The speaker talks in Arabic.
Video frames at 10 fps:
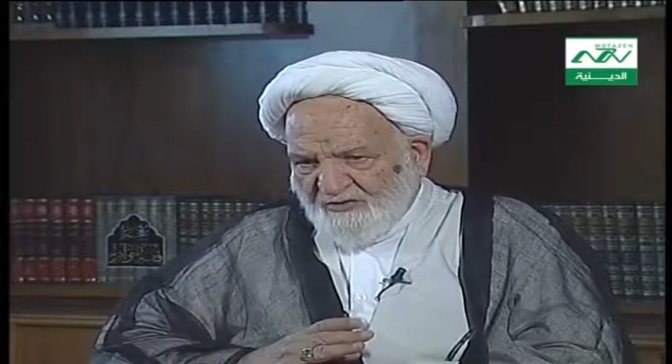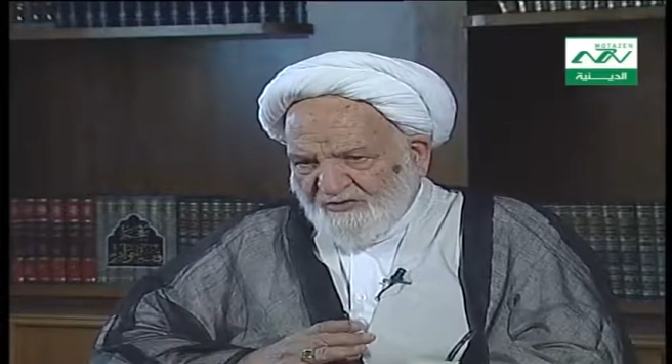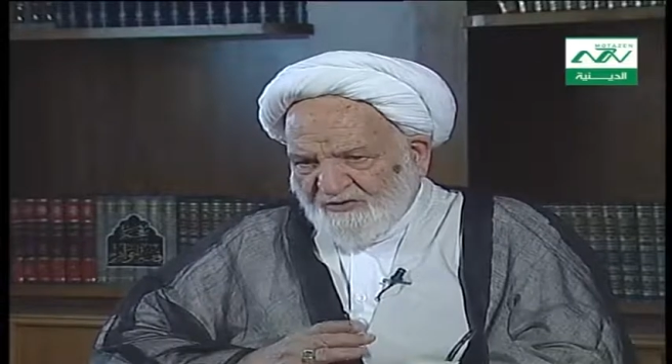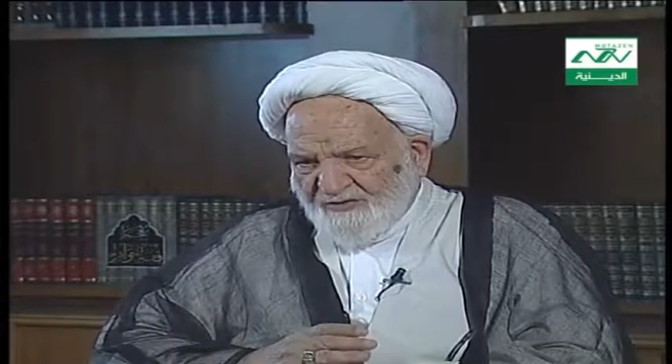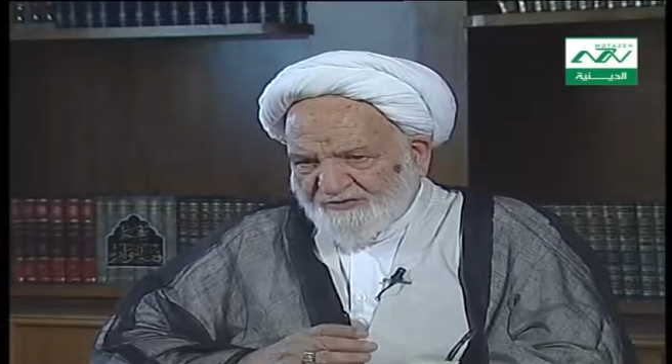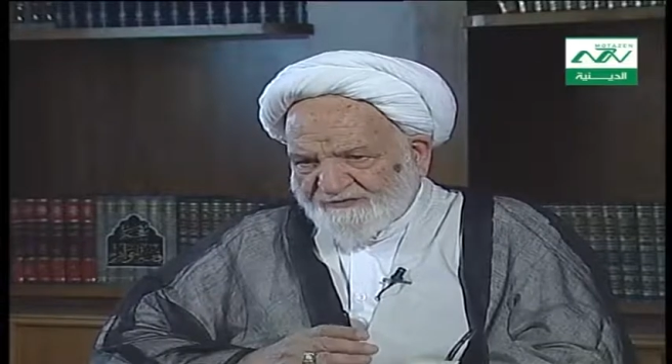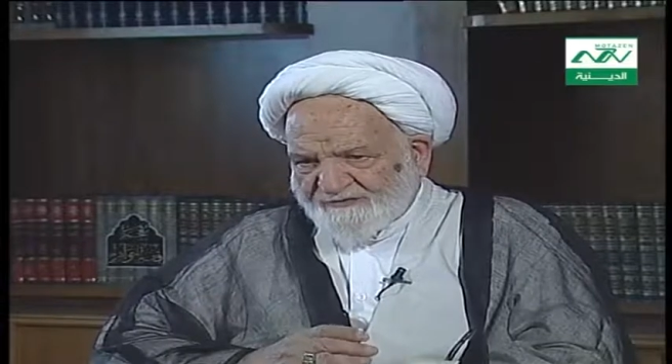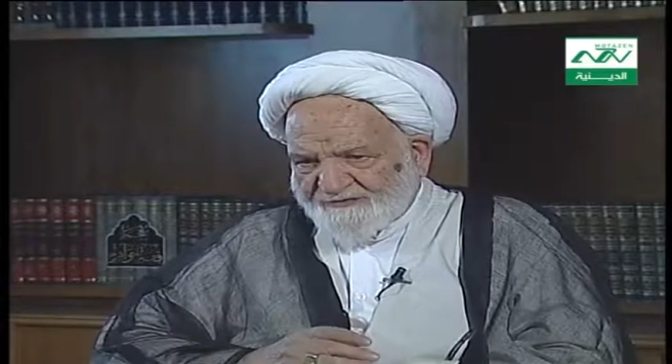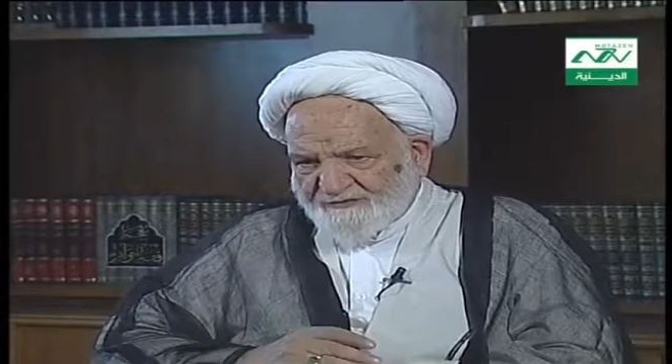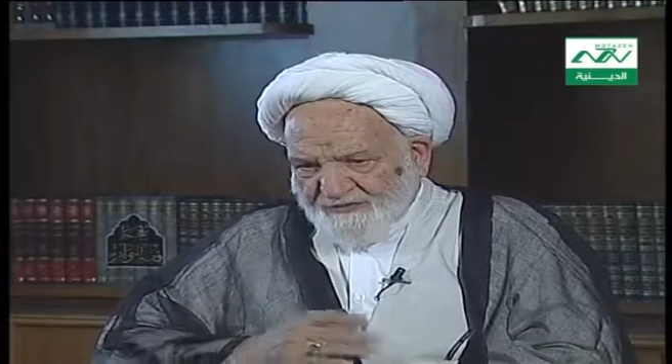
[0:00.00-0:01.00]
إلى
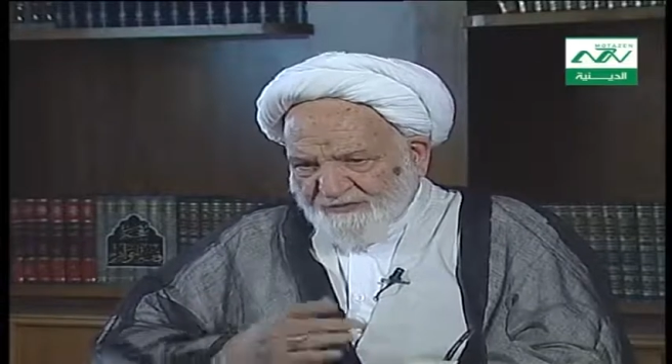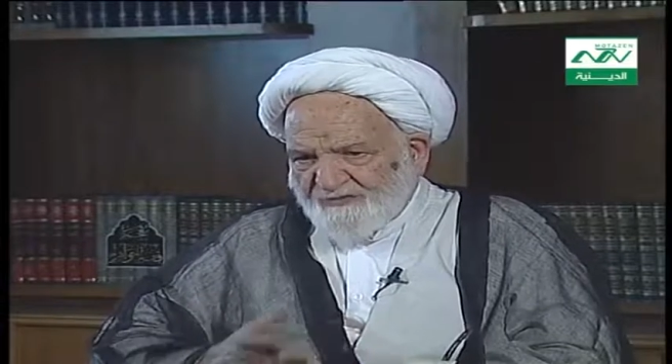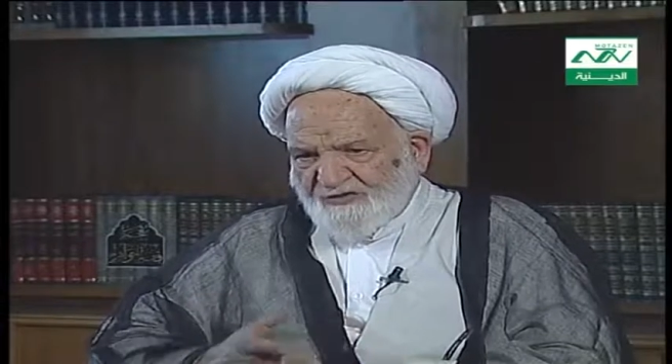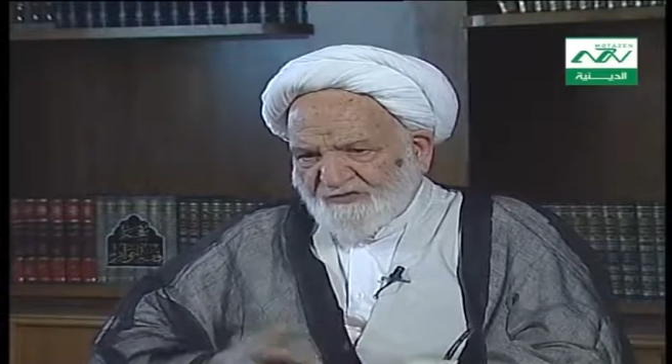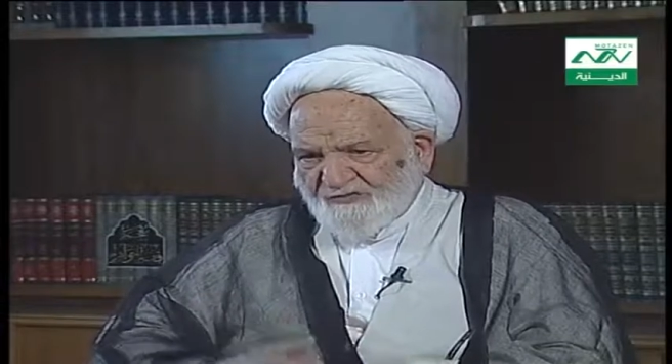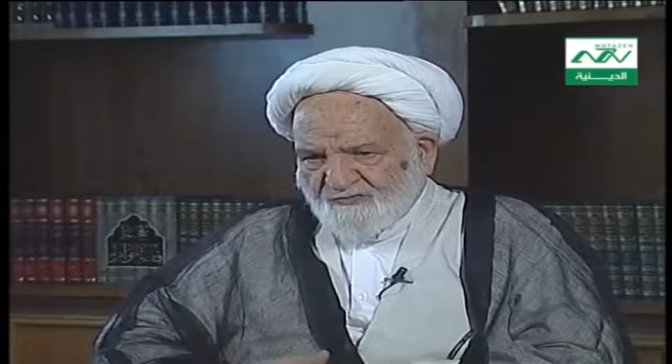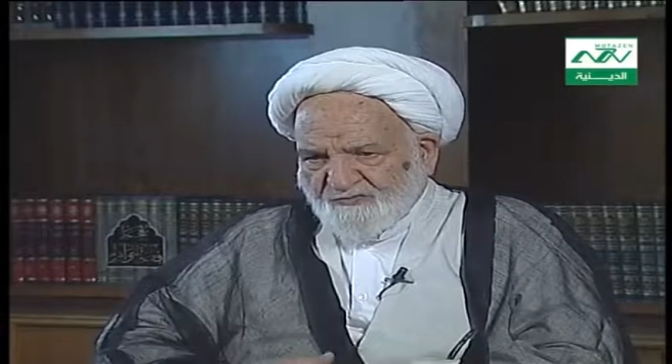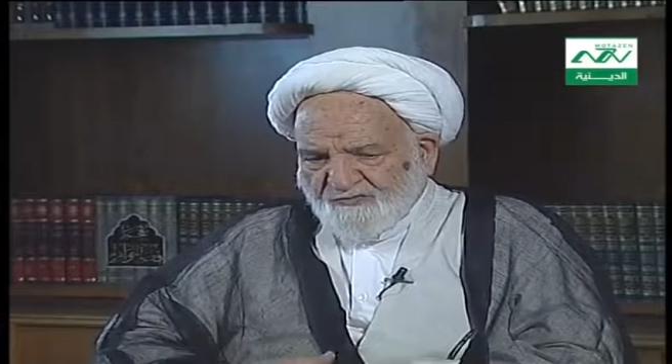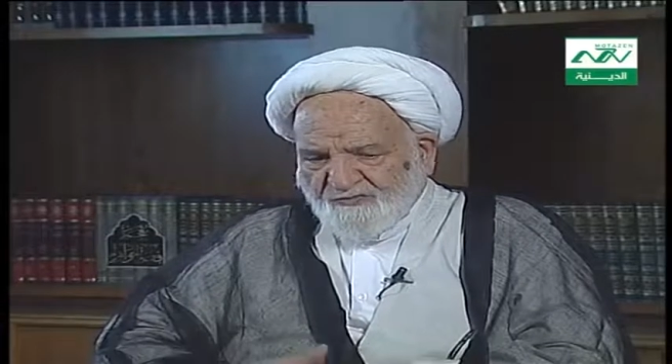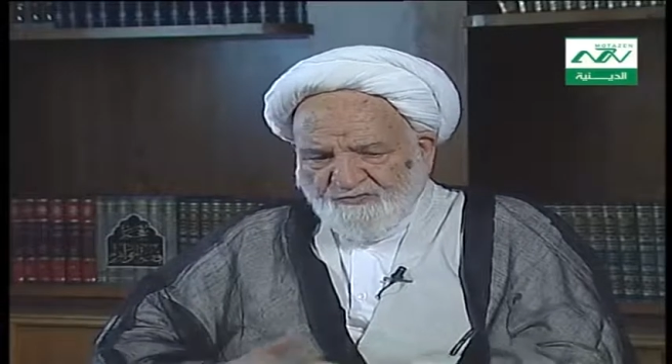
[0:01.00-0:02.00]
جمران
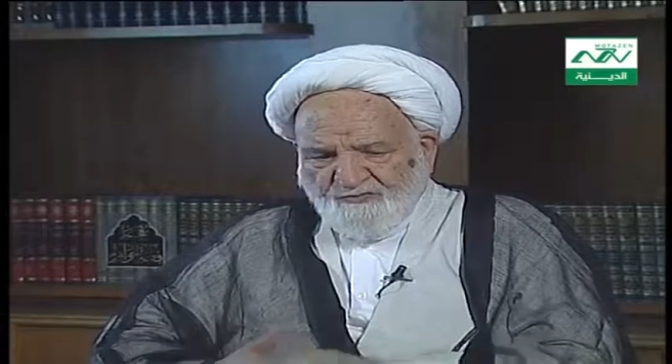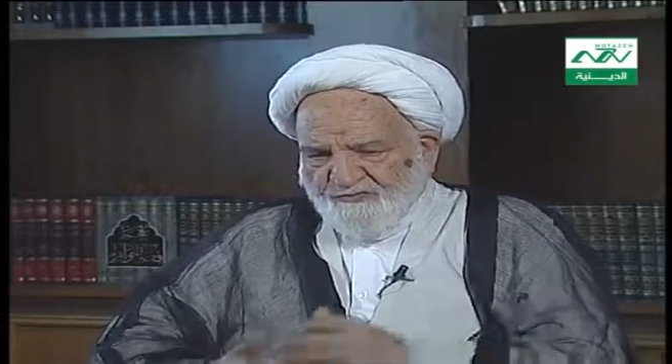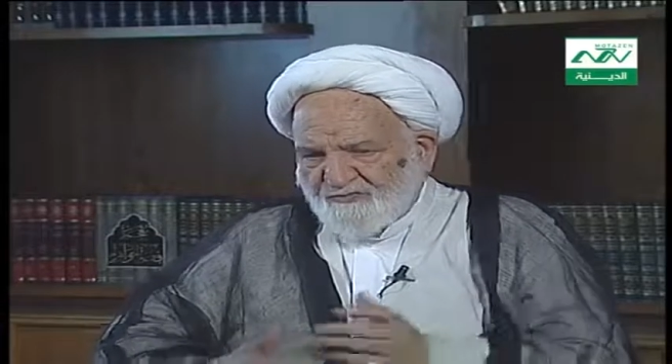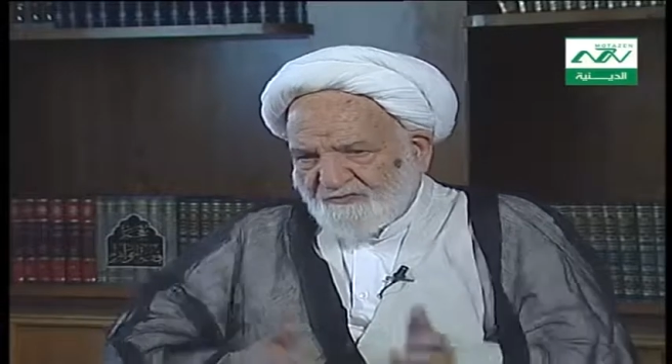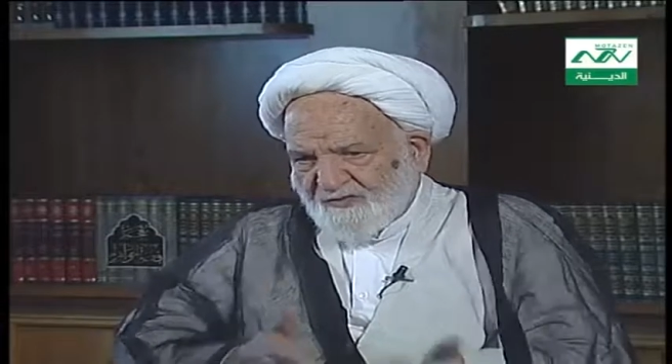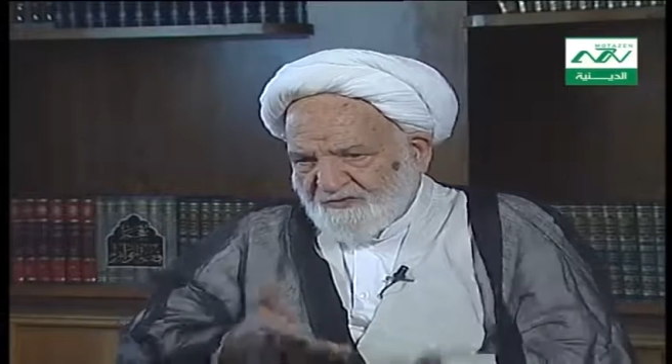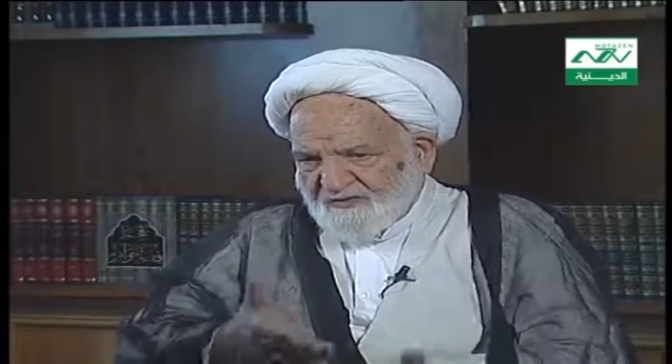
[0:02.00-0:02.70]
وسلمتها للإمام